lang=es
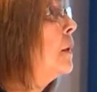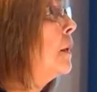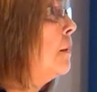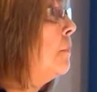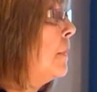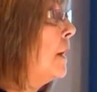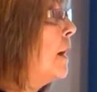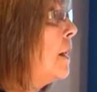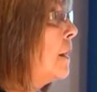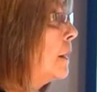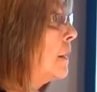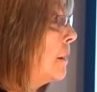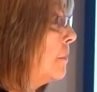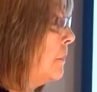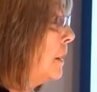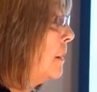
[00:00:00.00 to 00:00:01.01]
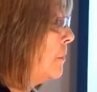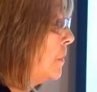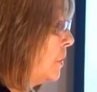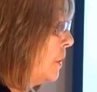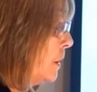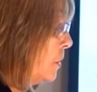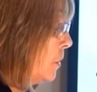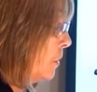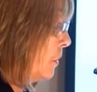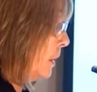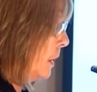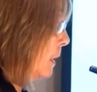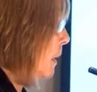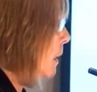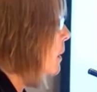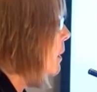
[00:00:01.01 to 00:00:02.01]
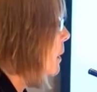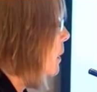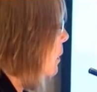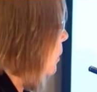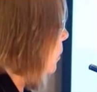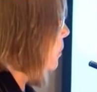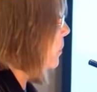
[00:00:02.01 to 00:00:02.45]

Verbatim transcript: empleadas también en biotecnología con,